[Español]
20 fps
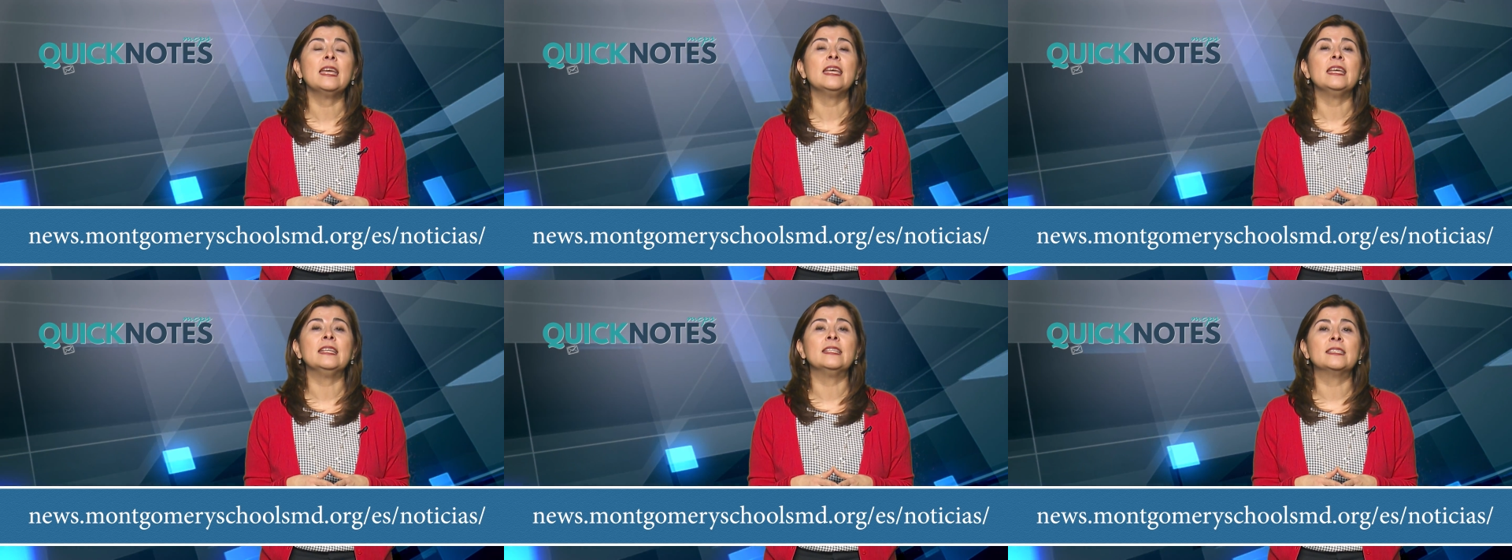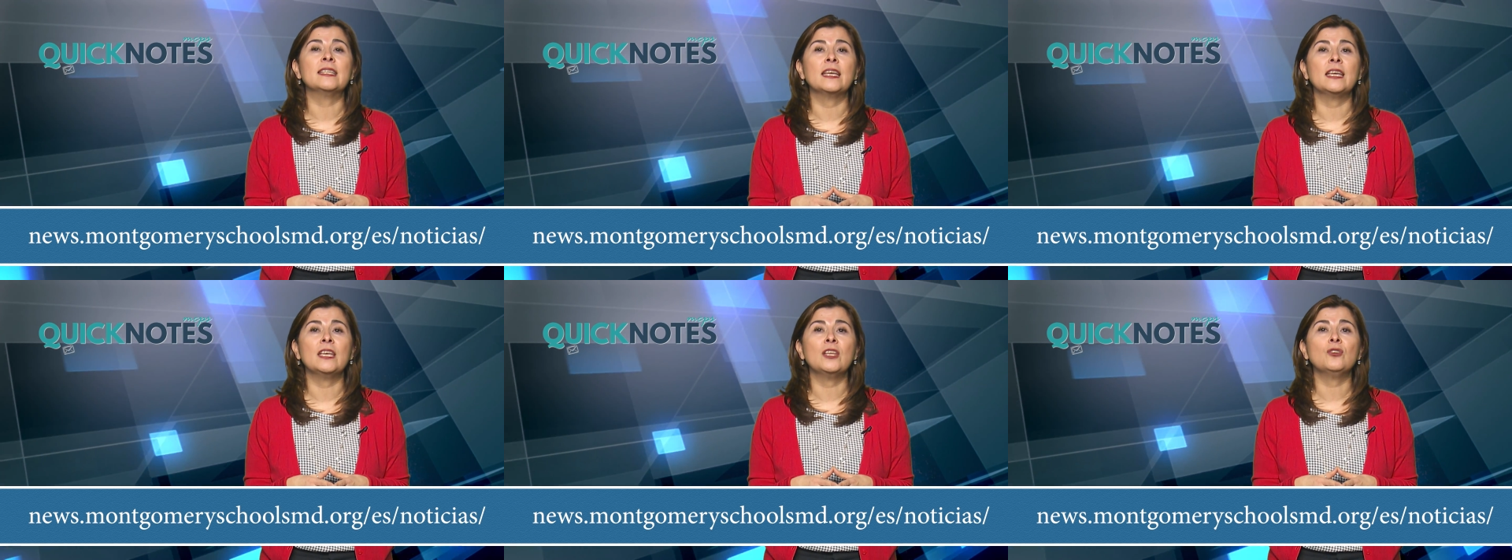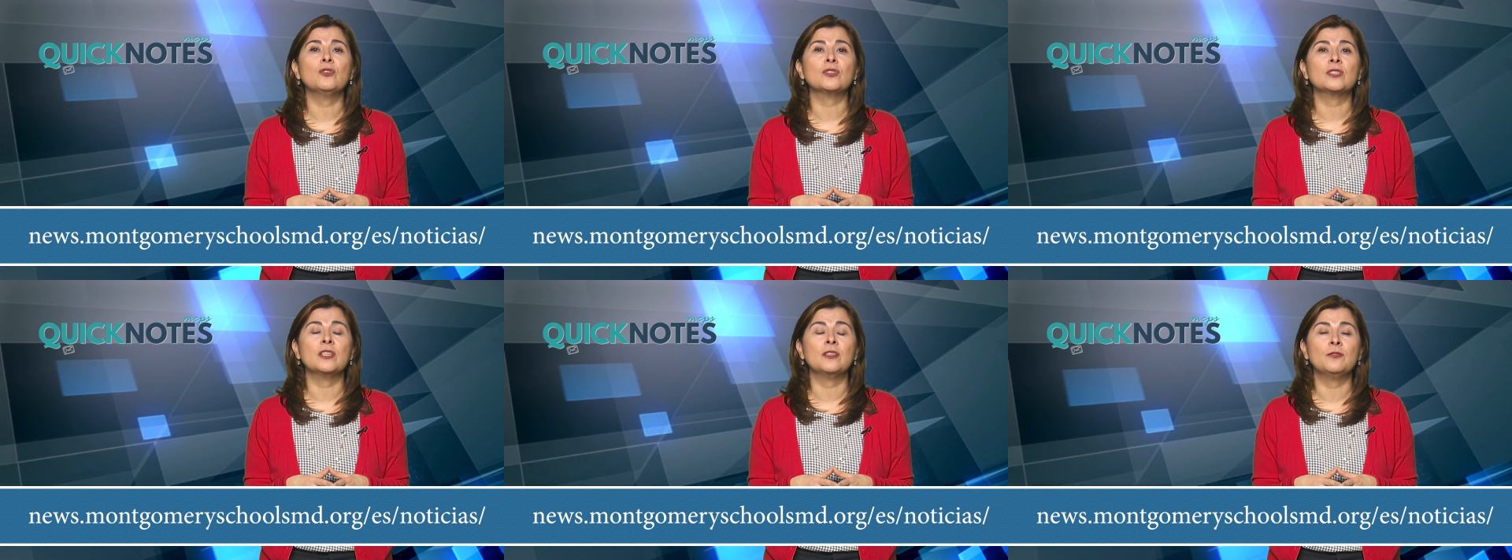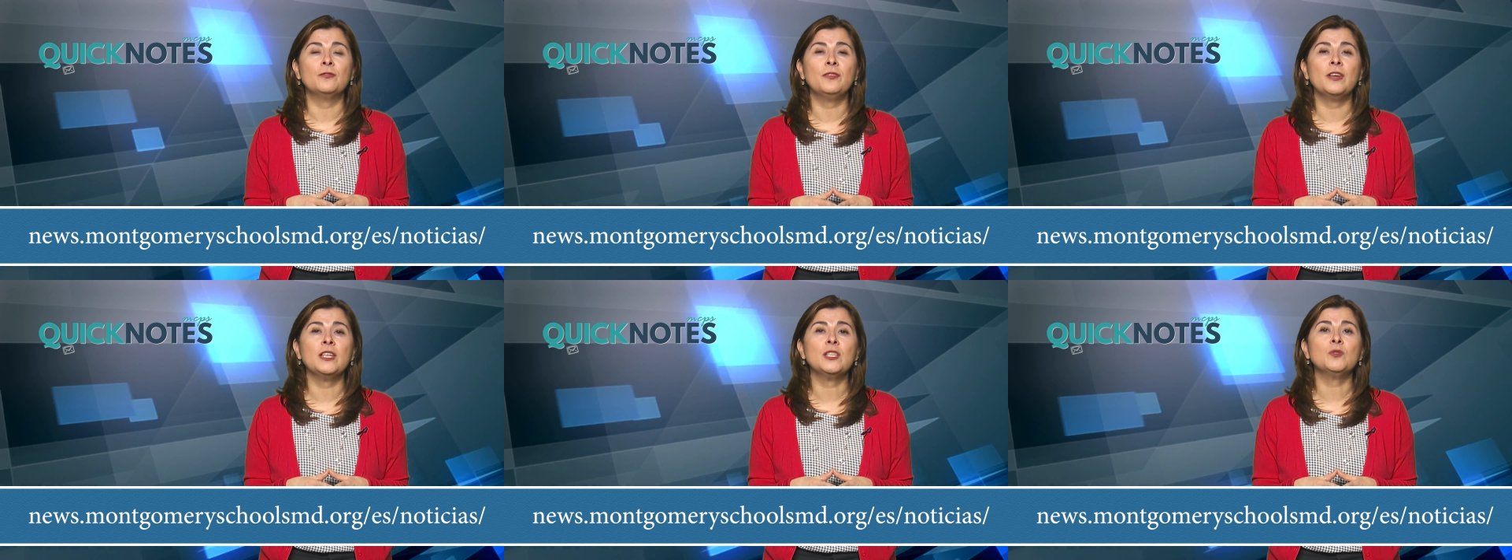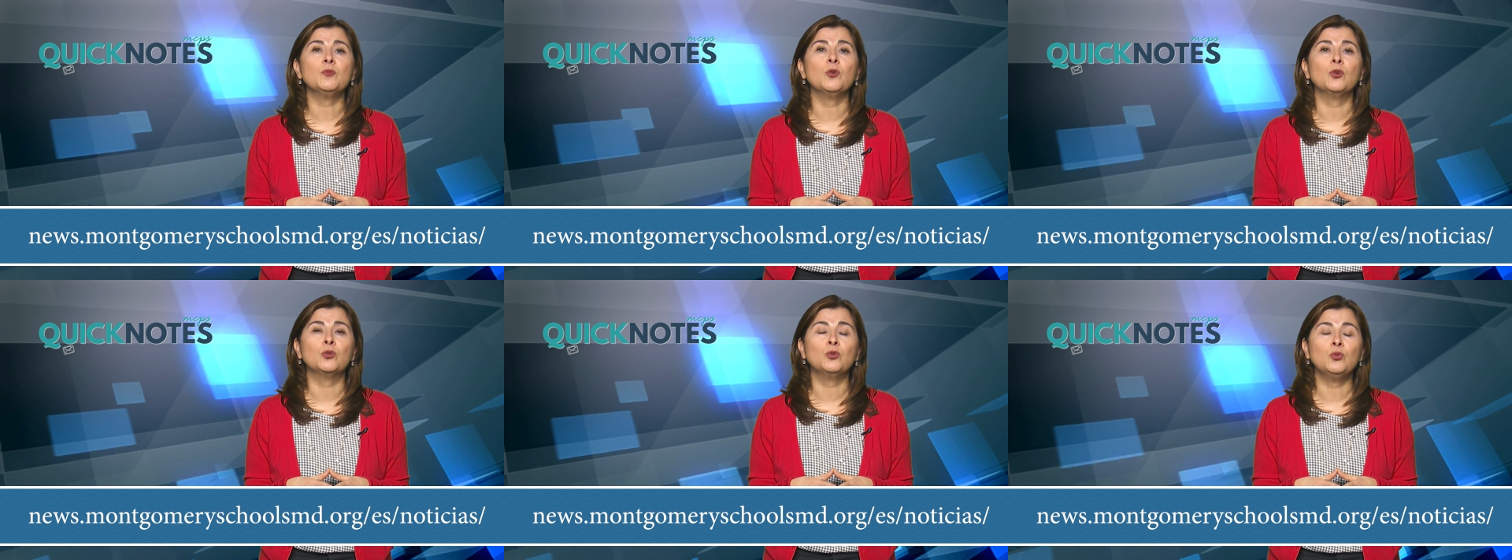y seguirnos en
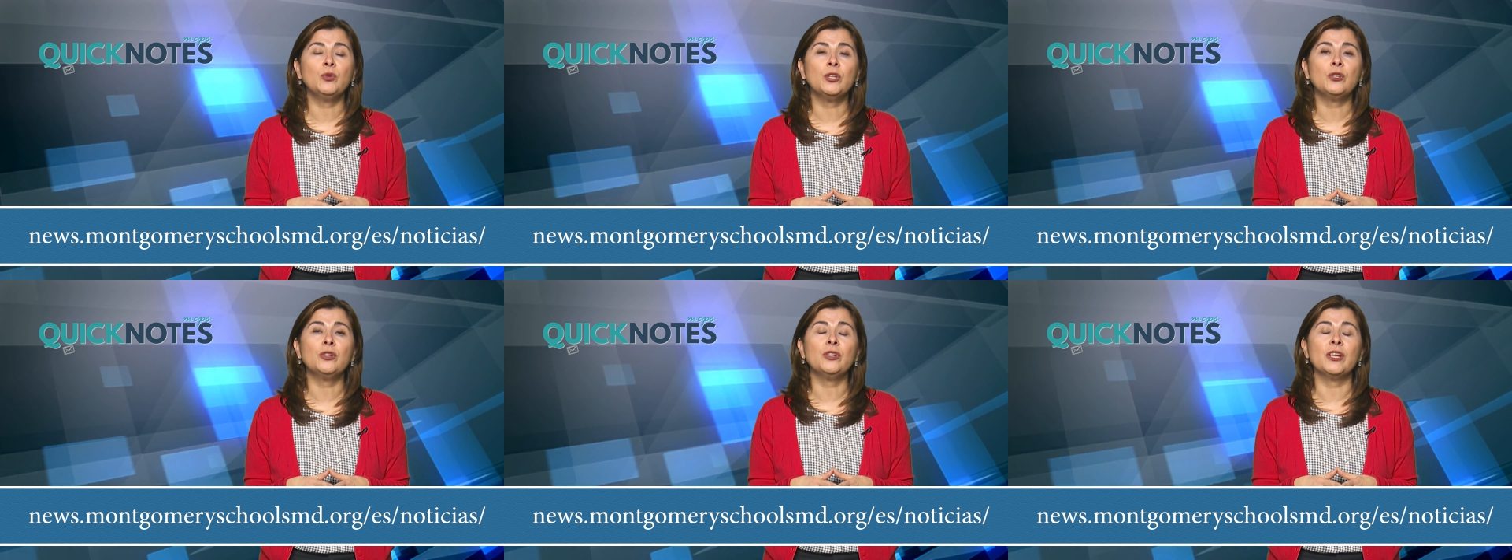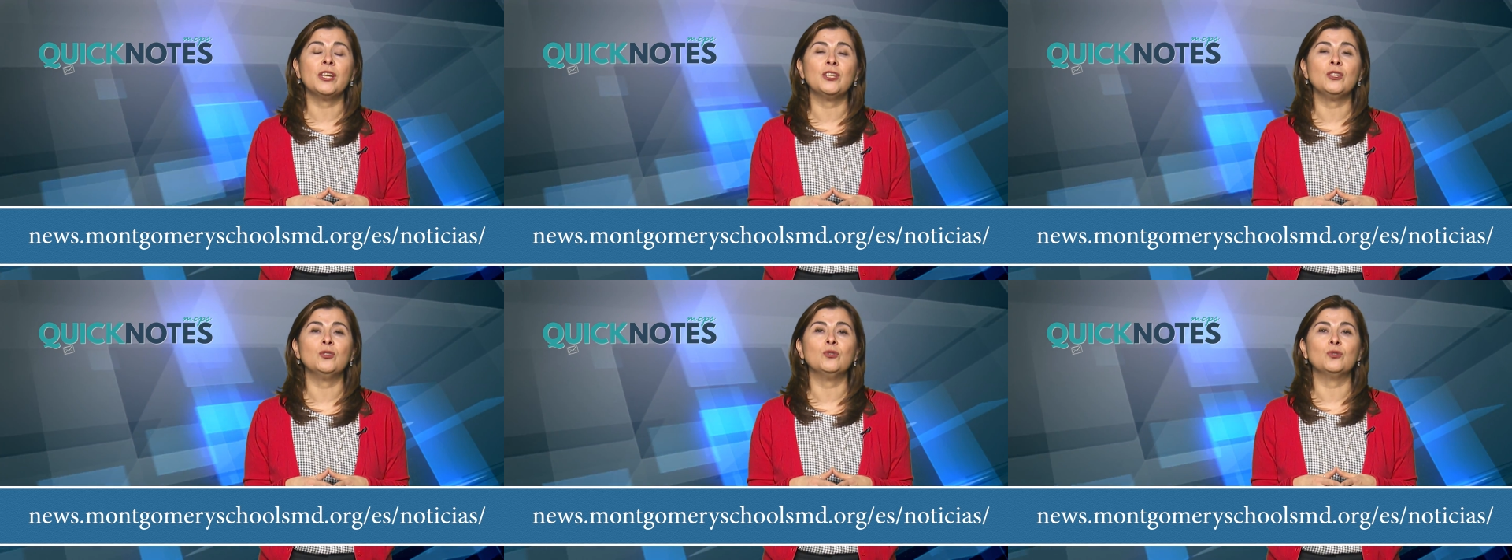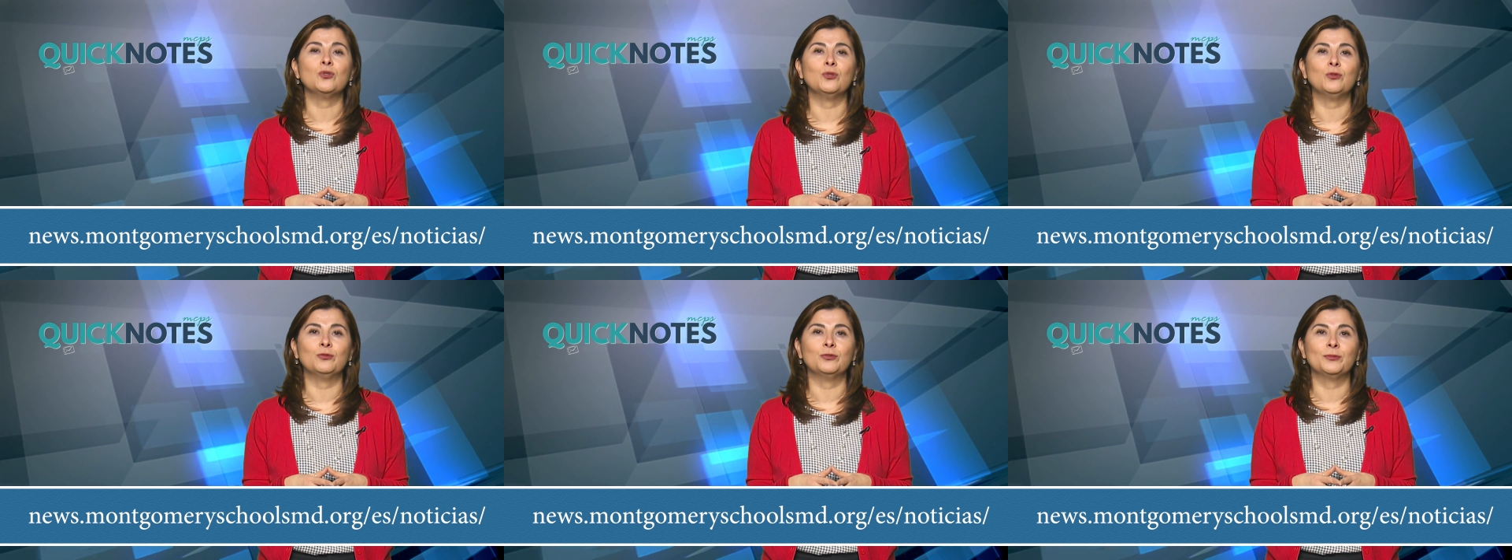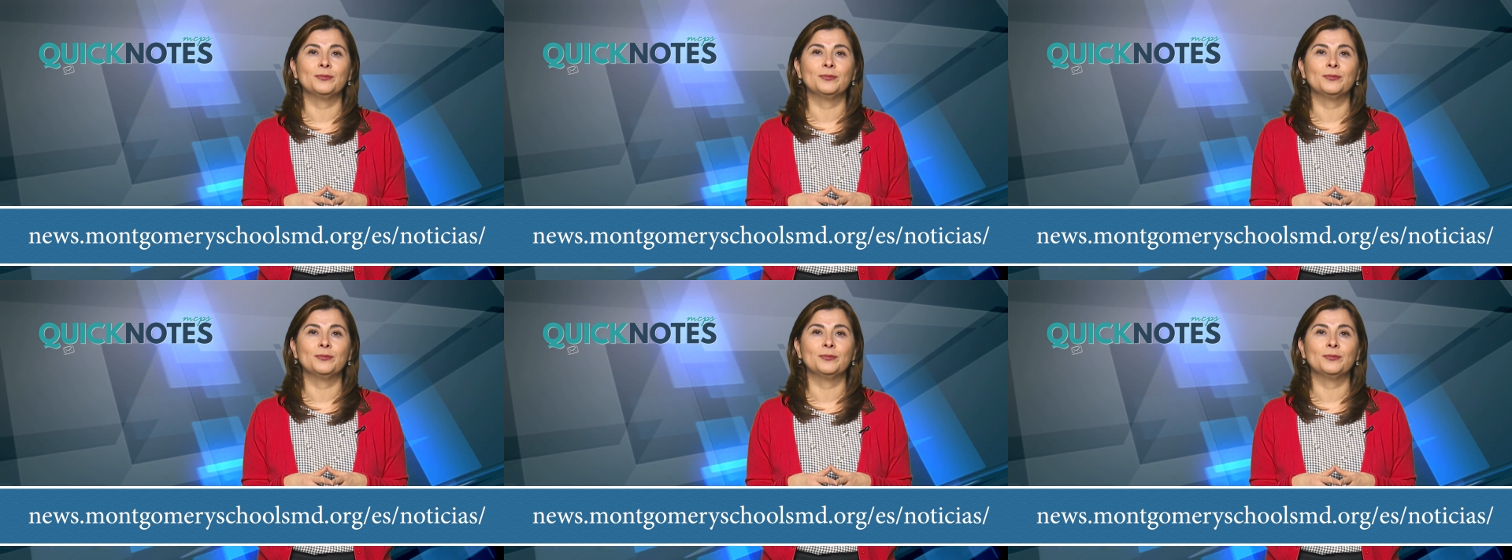Facebook, Twitter y YouTube.